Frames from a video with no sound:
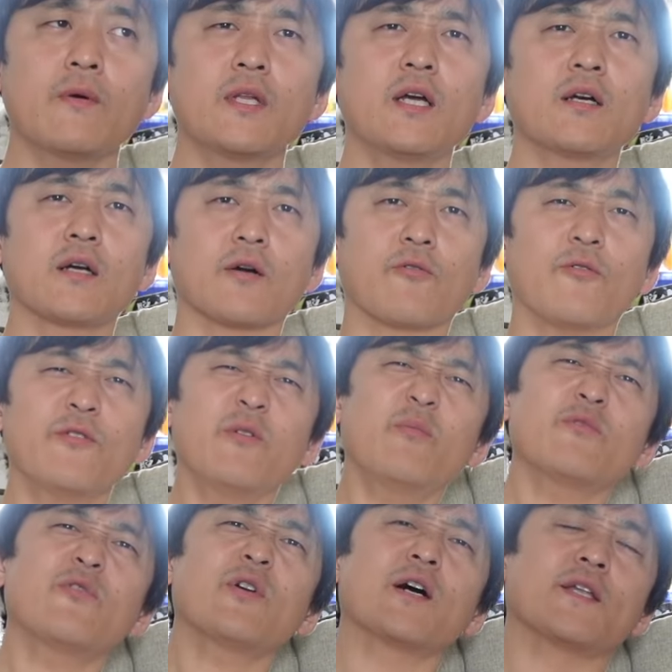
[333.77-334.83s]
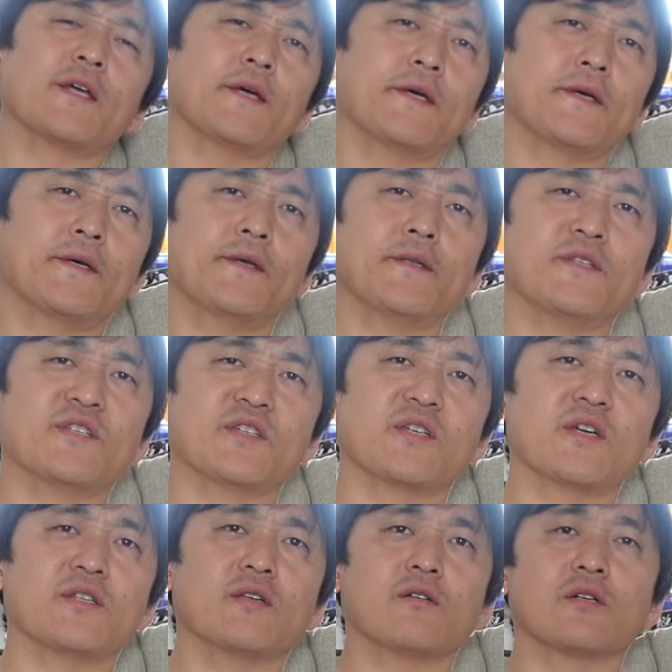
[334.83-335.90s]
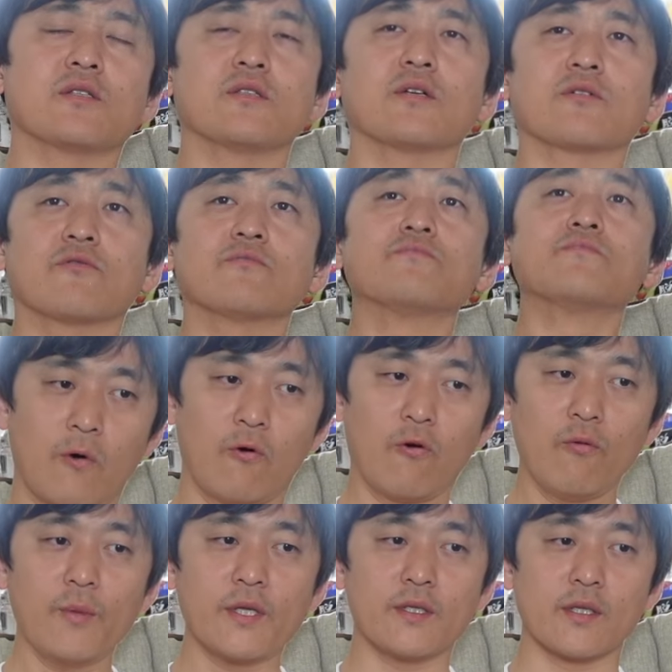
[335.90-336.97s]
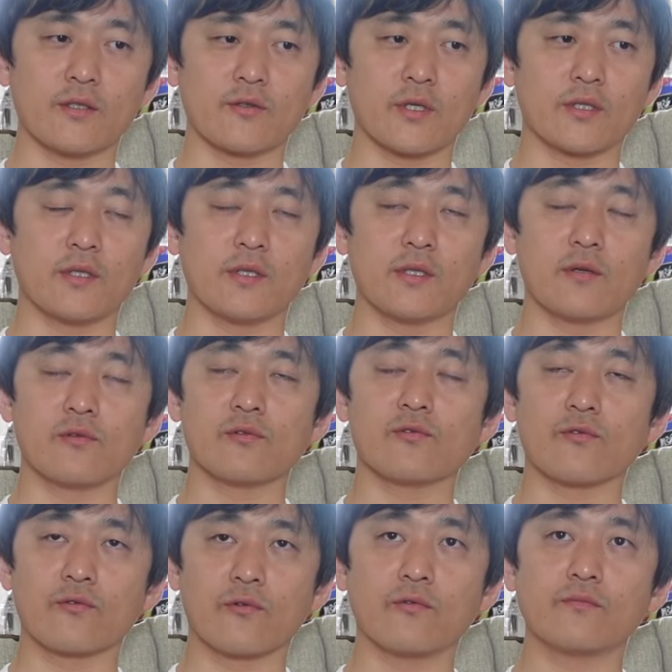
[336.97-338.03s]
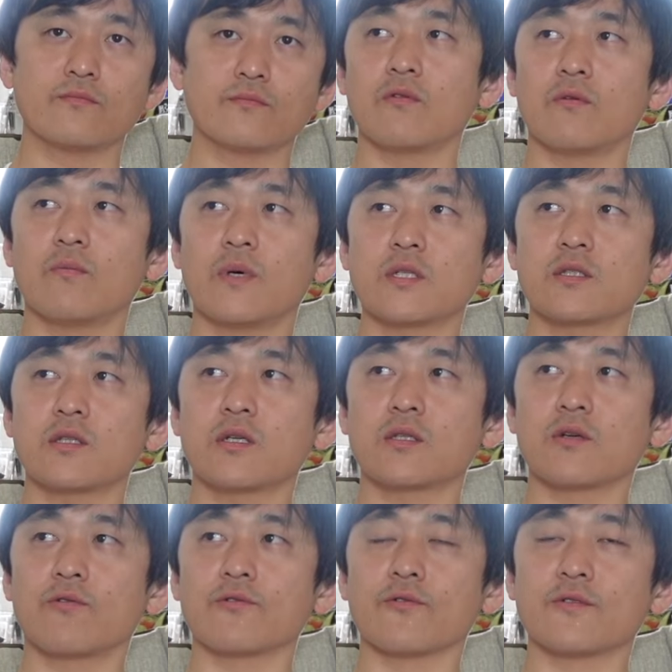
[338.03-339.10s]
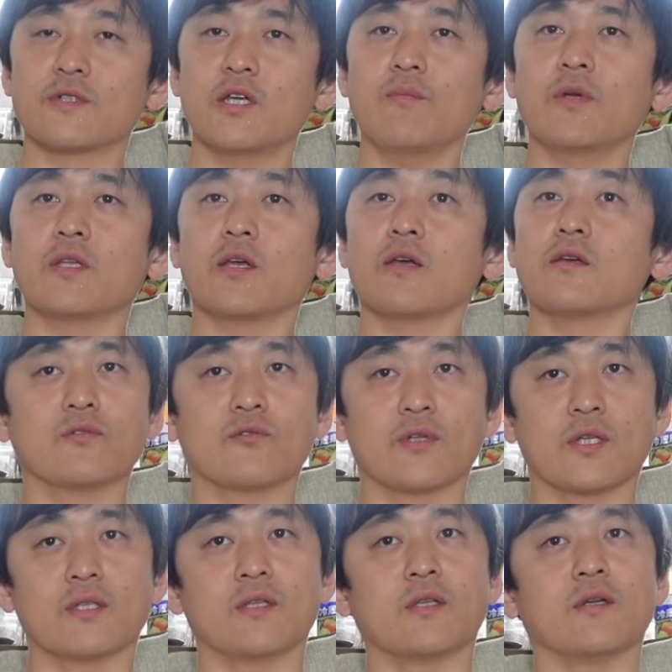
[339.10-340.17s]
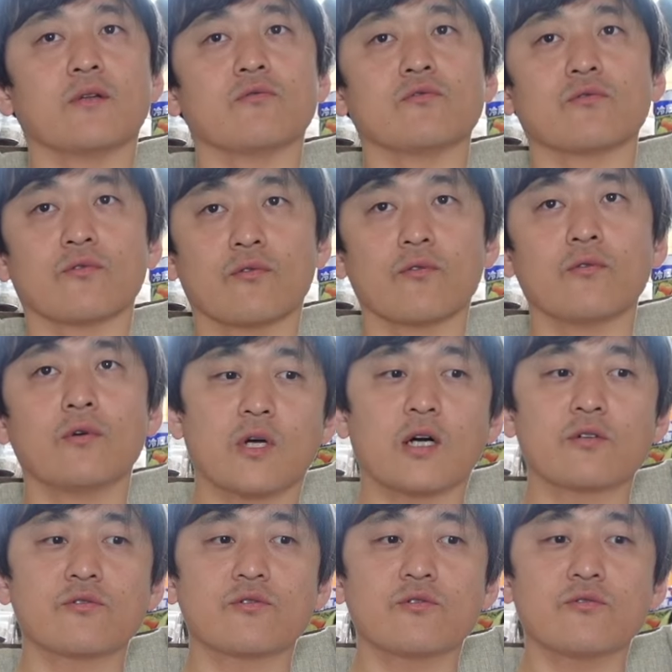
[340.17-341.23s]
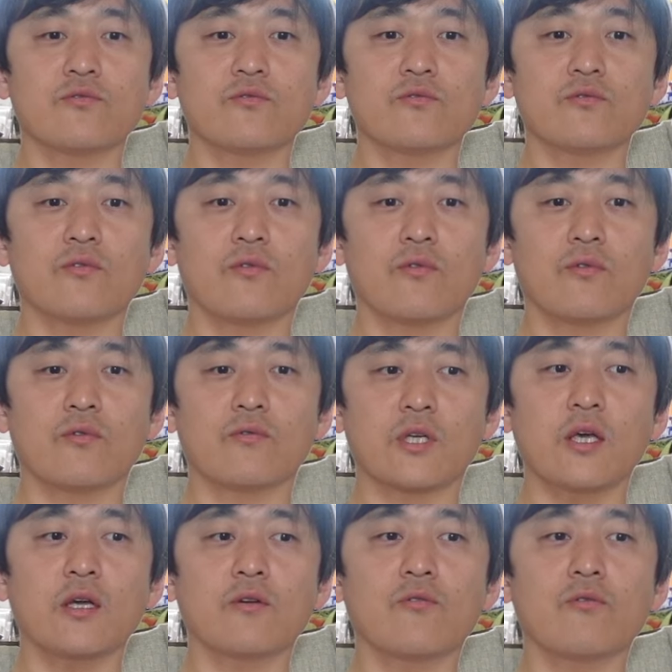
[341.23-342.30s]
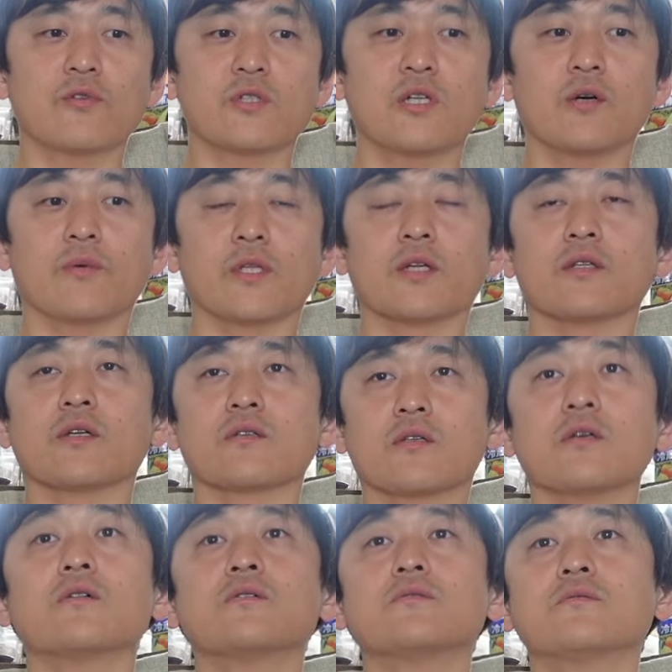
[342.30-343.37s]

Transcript: れはなんか子供とかで実験してるらしいんだけど褒めて育ててる人とと間違ったことを責めて育ててる人の学習の傾向を調べたんだって